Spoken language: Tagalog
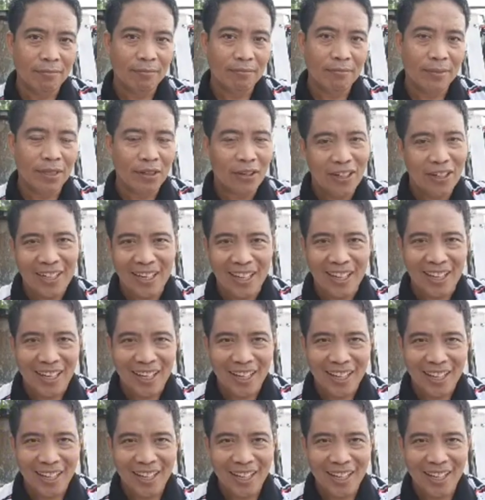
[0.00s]
pero
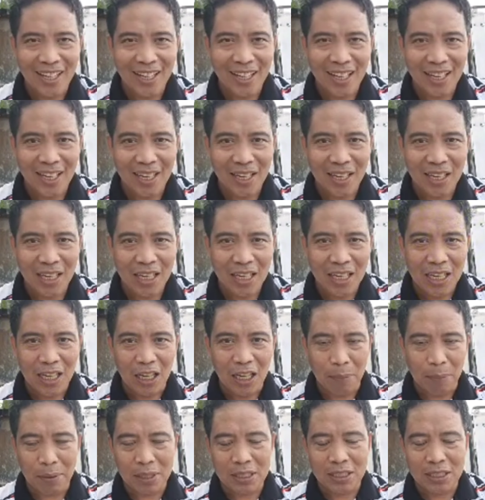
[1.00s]
hindi
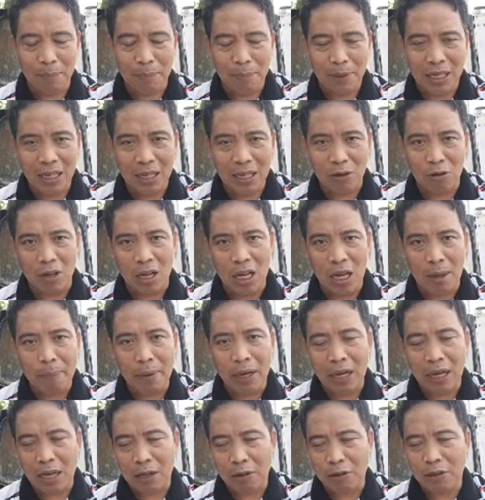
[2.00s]
Ibig sabihin ko,
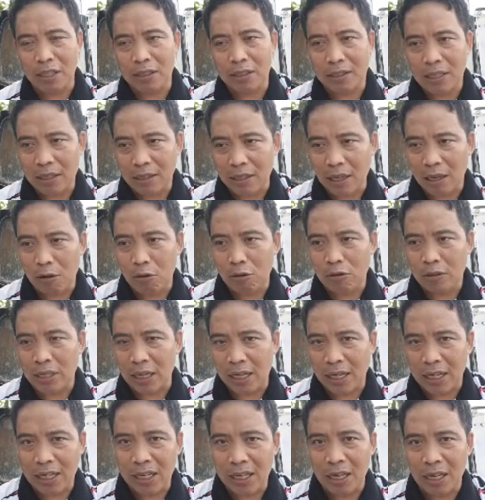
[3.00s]
habang ako ay nagtatanggol
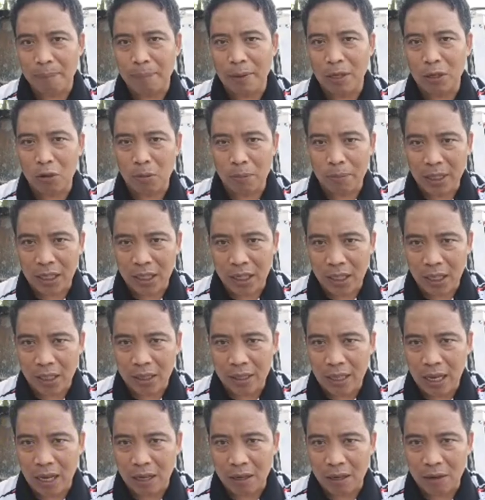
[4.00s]
sa kalingap ay
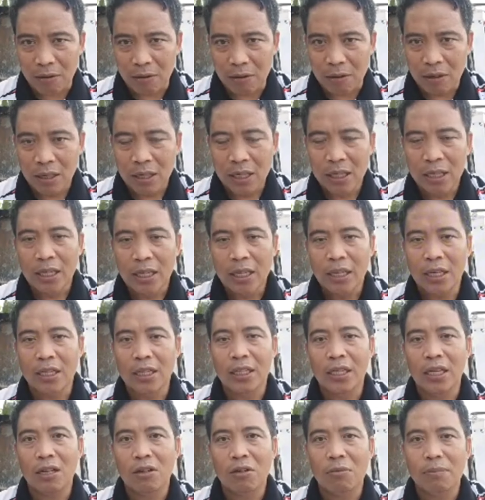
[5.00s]
kumikita ko,
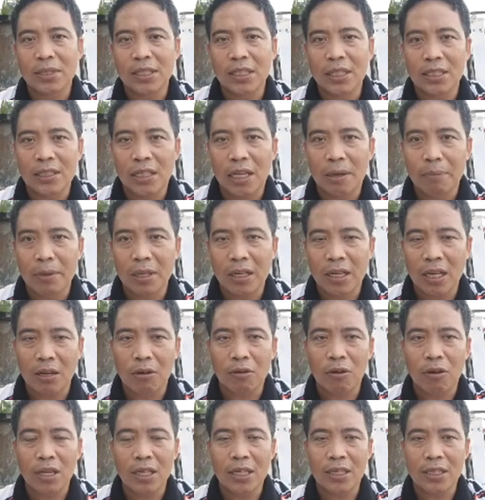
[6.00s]
hindi ko masasabi
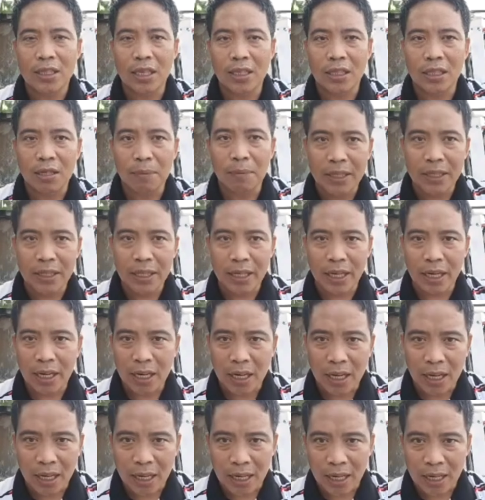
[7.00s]
na ako ay isang defender
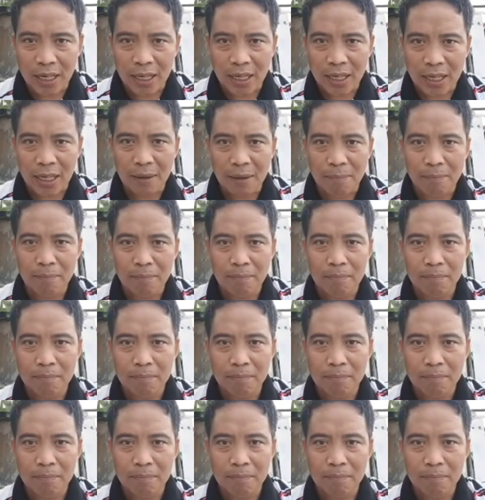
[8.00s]
ng kalingap.